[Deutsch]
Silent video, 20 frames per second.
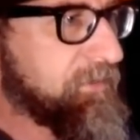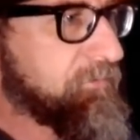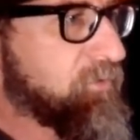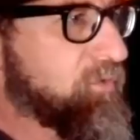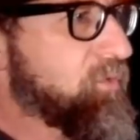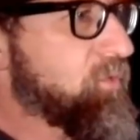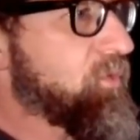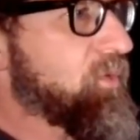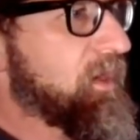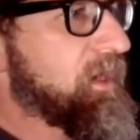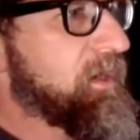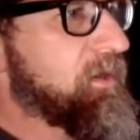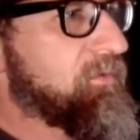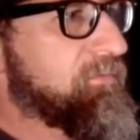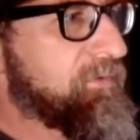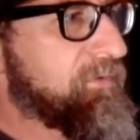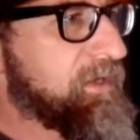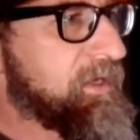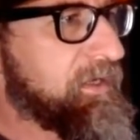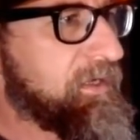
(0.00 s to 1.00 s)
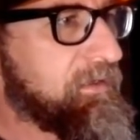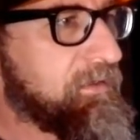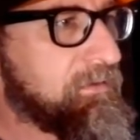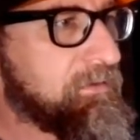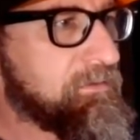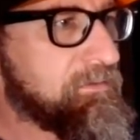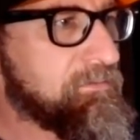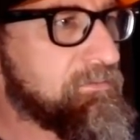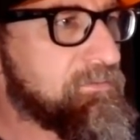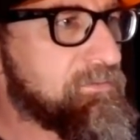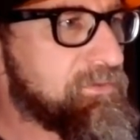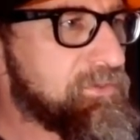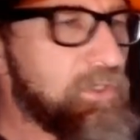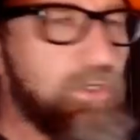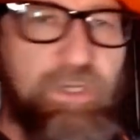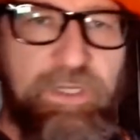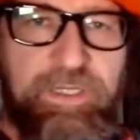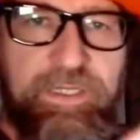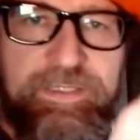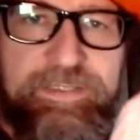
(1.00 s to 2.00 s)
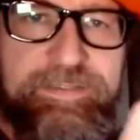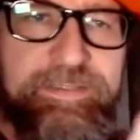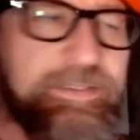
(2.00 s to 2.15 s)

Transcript: dem Rohr auf ein zölliges